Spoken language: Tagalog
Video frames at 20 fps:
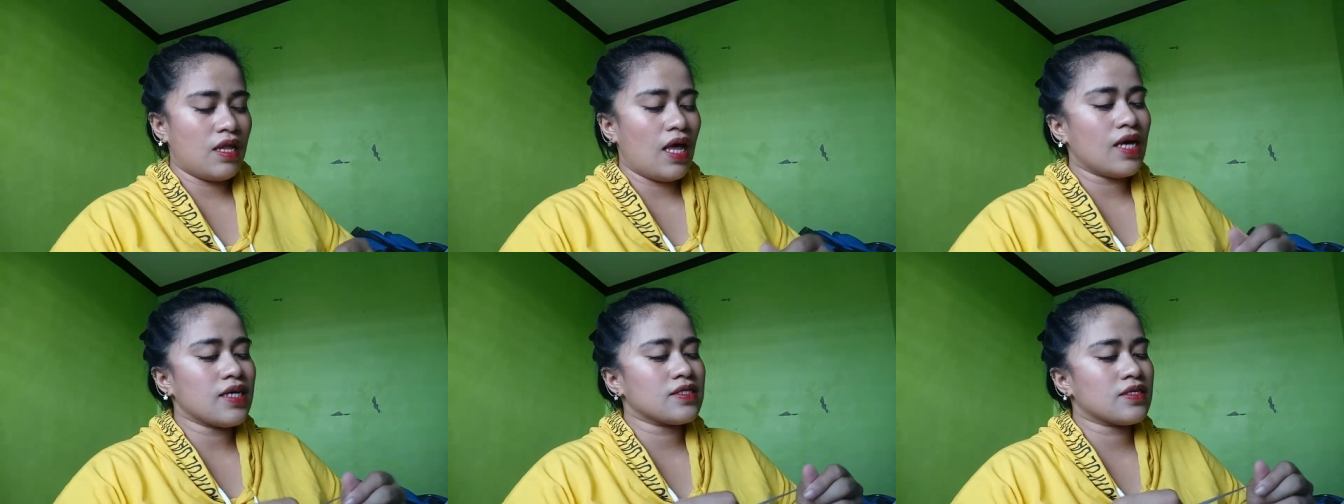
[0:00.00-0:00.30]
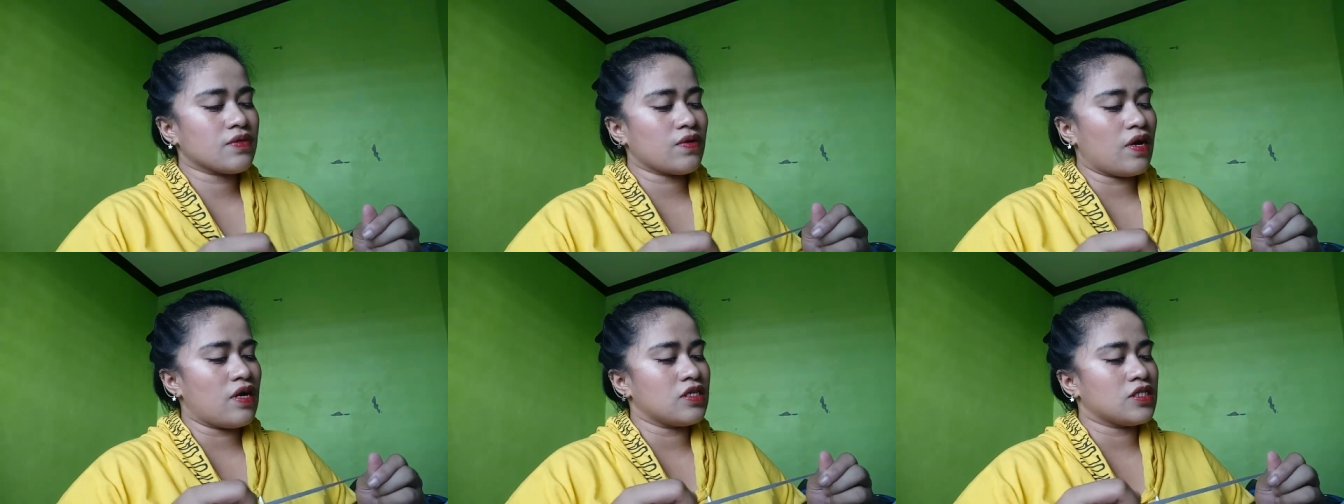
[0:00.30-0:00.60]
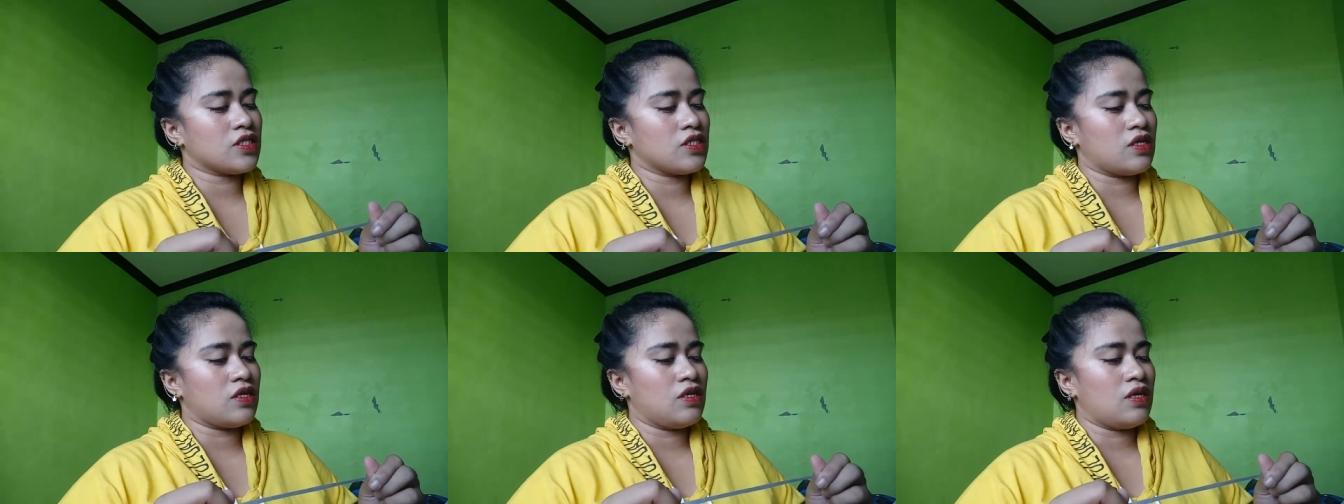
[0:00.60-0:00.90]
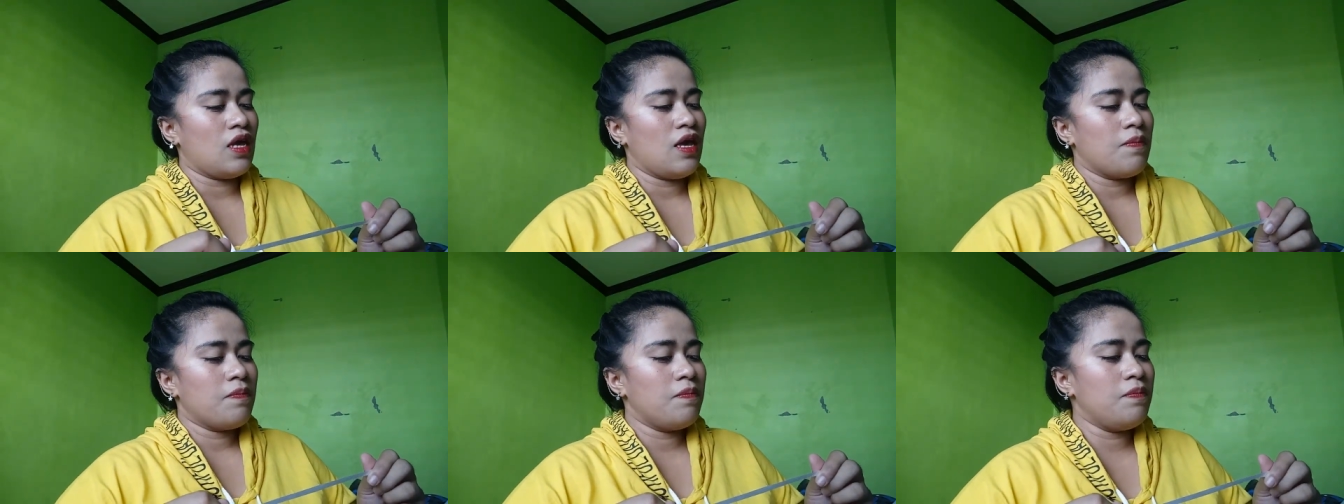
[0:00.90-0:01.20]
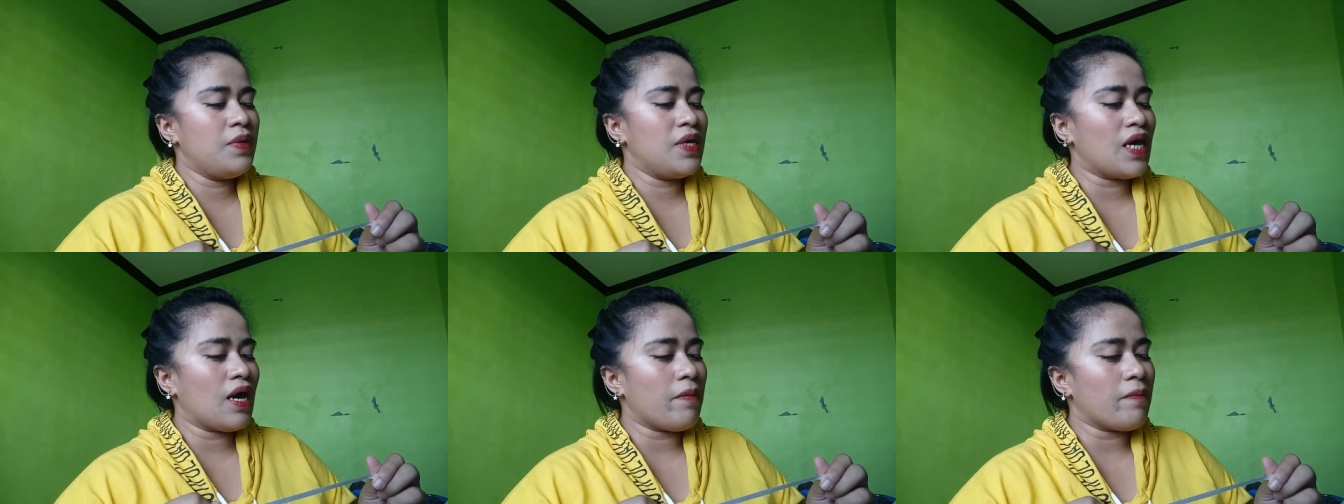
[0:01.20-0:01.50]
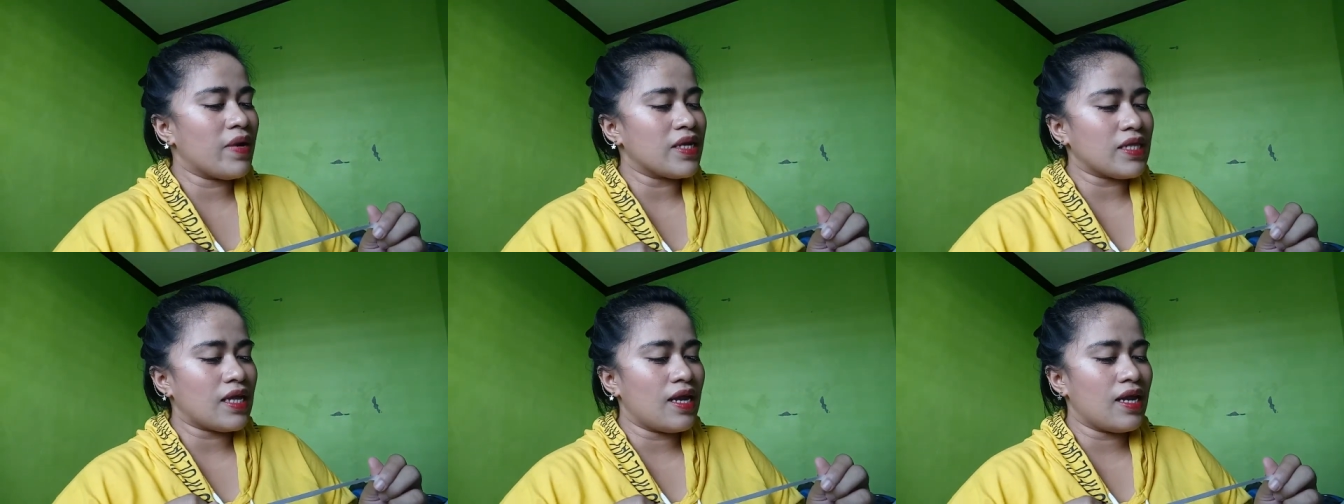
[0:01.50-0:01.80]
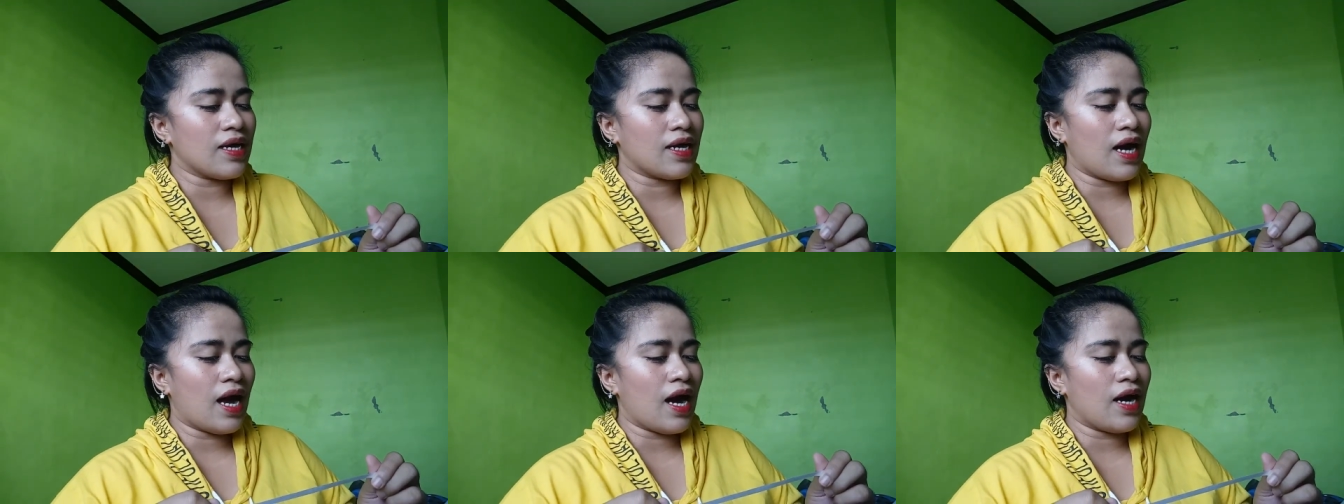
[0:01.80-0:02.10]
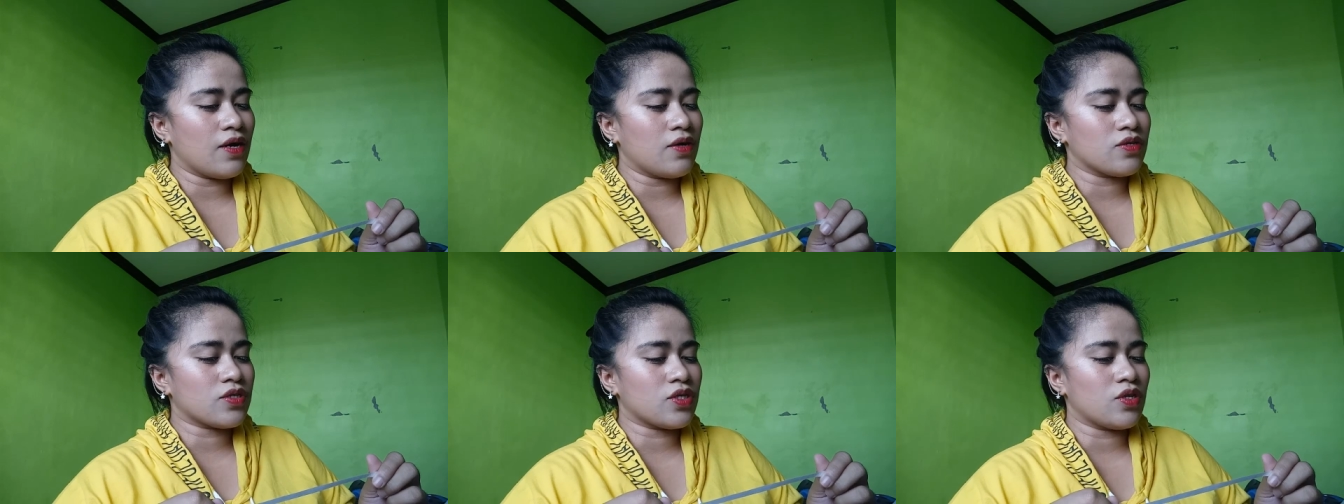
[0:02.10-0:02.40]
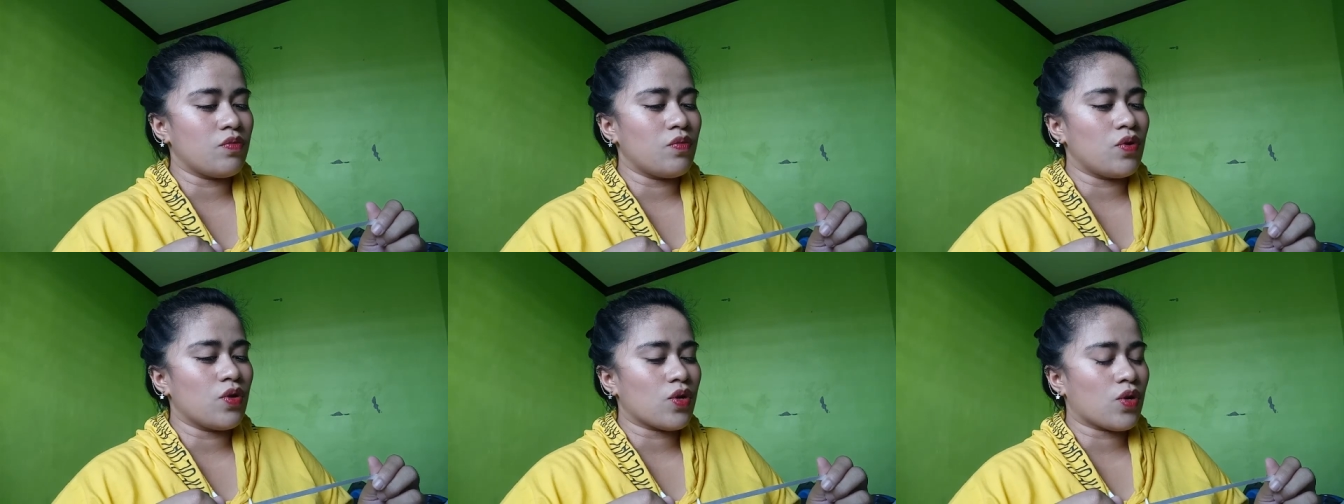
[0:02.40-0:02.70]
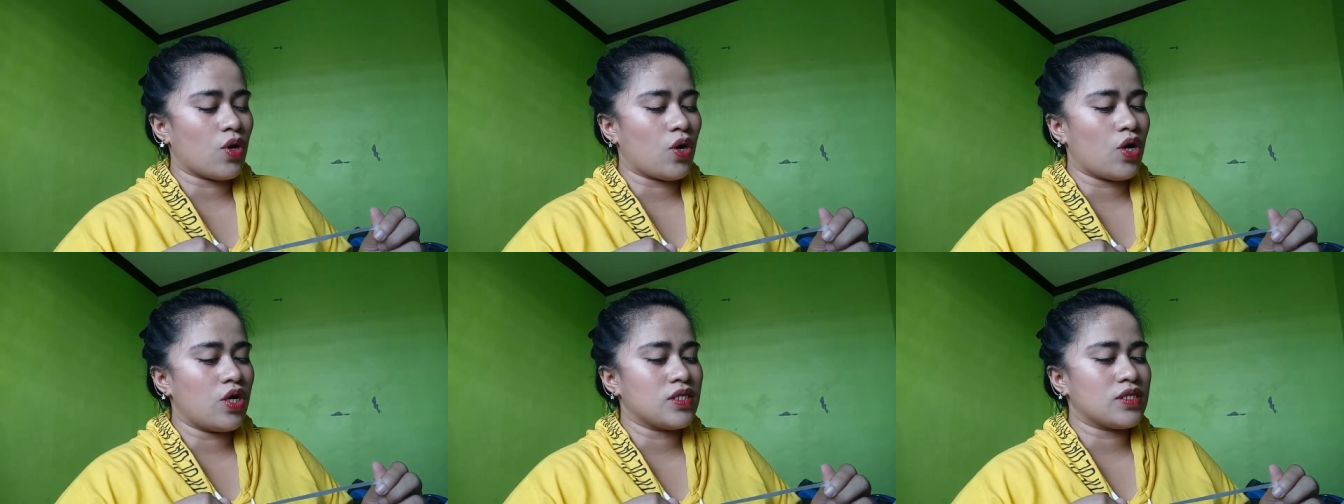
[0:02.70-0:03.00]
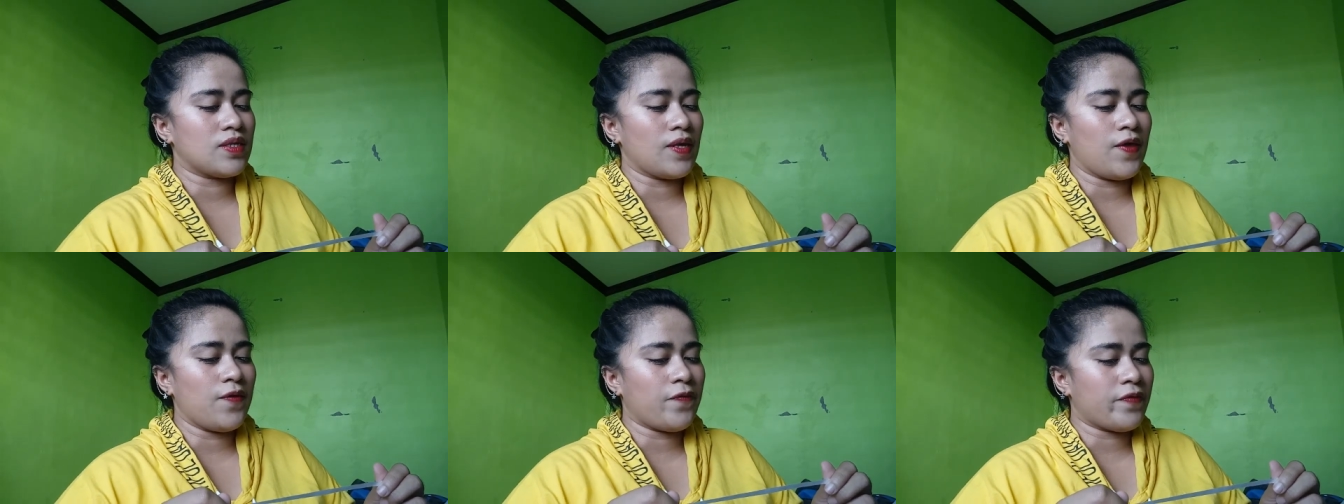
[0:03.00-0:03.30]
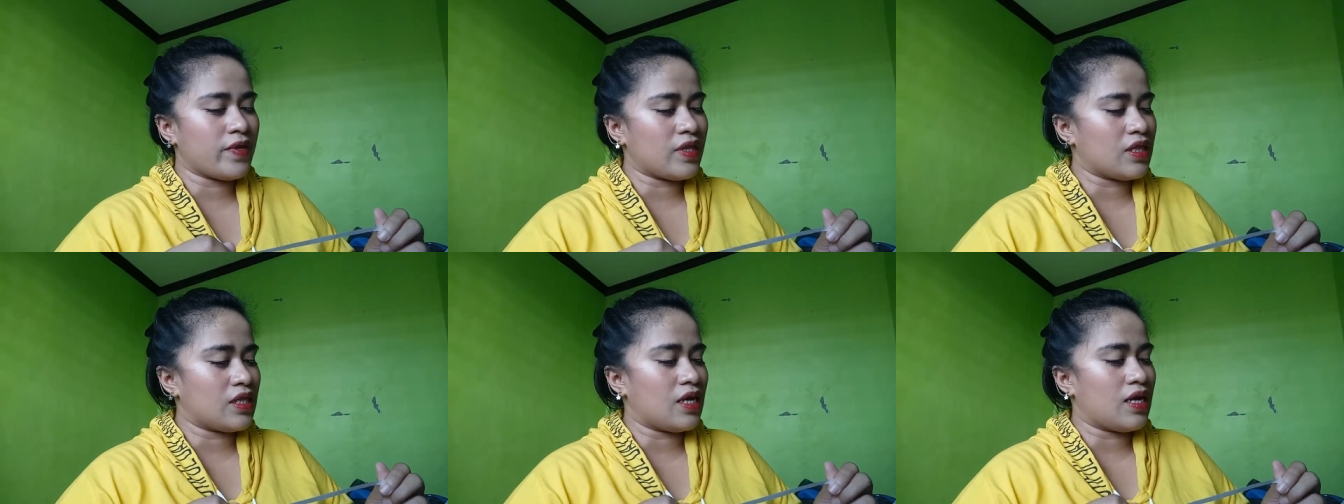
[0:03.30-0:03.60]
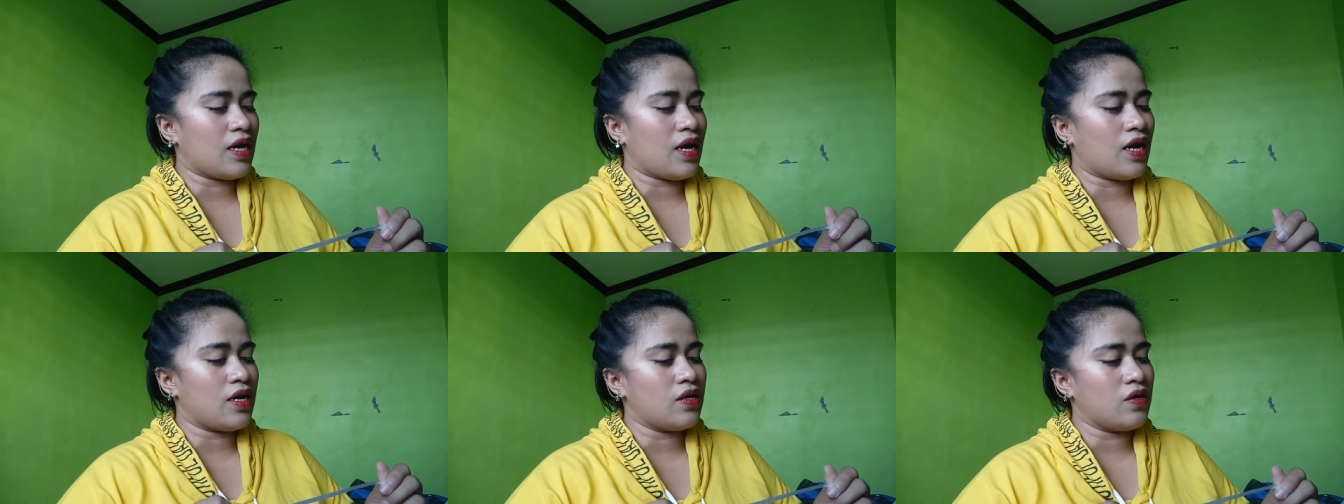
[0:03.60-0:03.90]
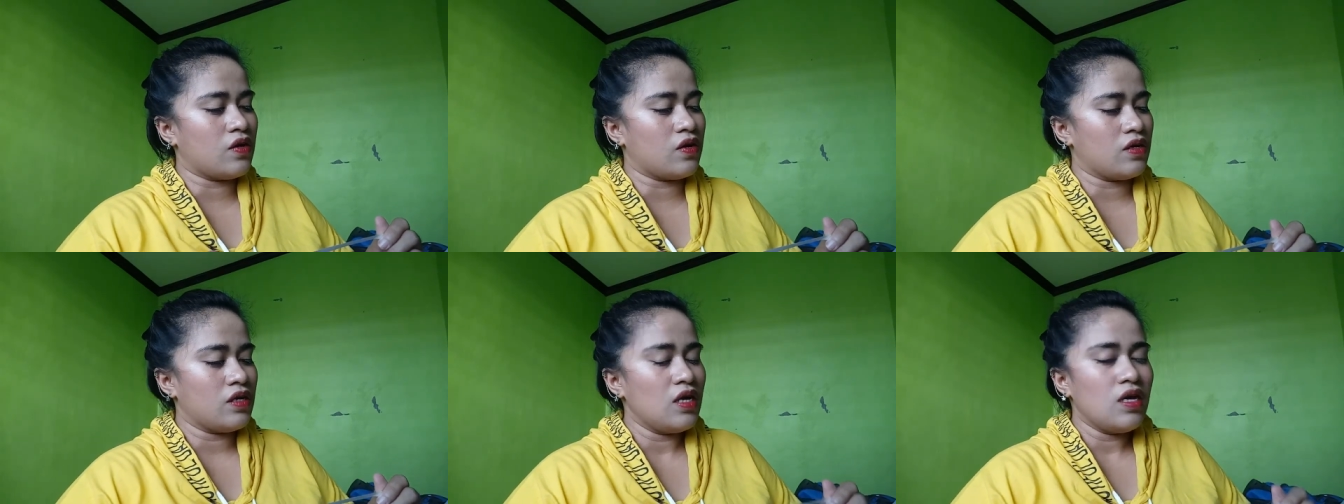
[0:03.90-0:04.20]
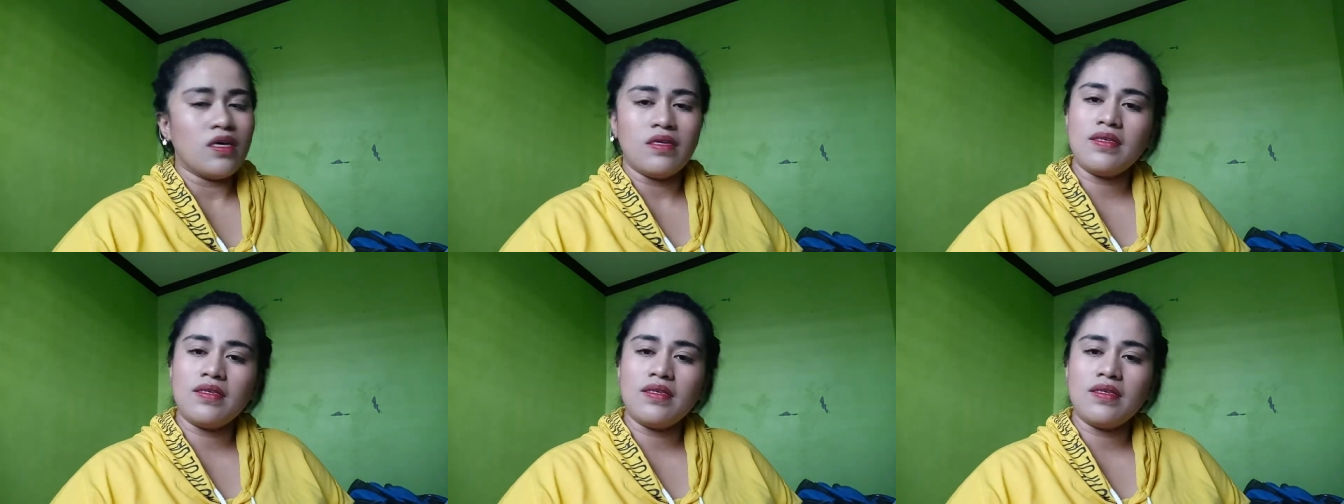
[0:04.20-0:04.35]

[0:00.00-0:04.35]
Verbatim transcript: Next question. BM ba talaga ang gusto mong course? If hindi, ano?